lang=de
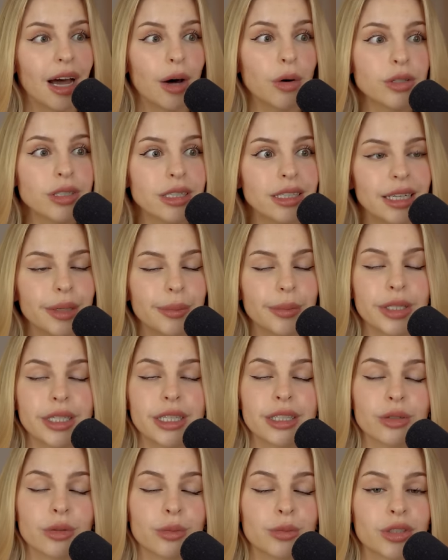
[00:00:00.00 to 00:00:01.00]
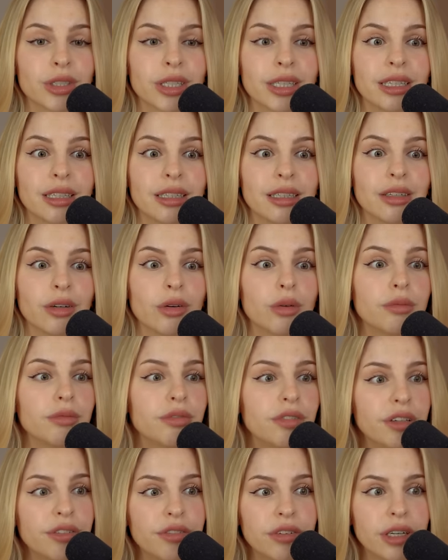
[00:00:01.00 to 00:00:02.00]
Außerdem ist umstritten, um
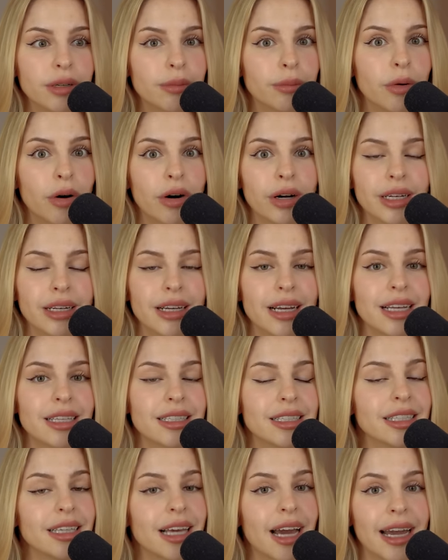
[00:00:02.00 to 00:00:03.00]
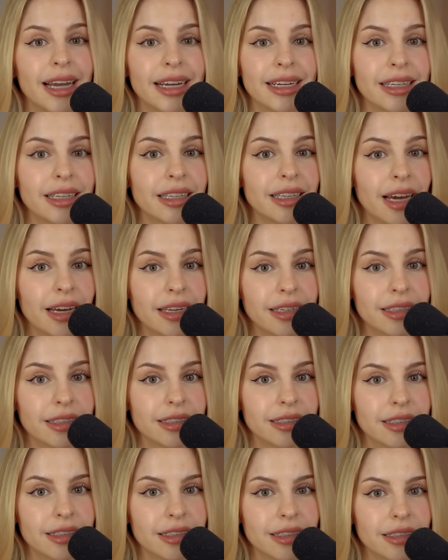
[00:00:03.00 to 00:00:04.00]
wie viele Morde es sich eigentlich
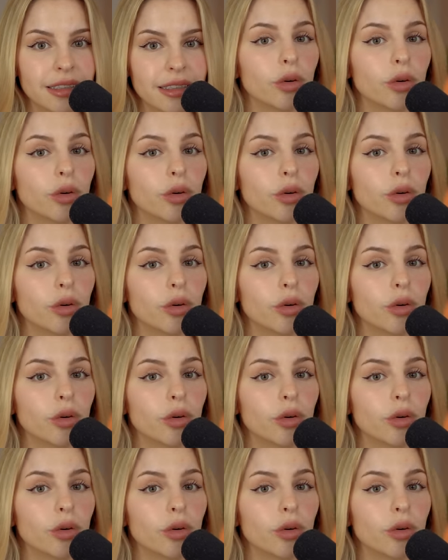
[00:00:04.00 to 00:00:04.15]
handelte.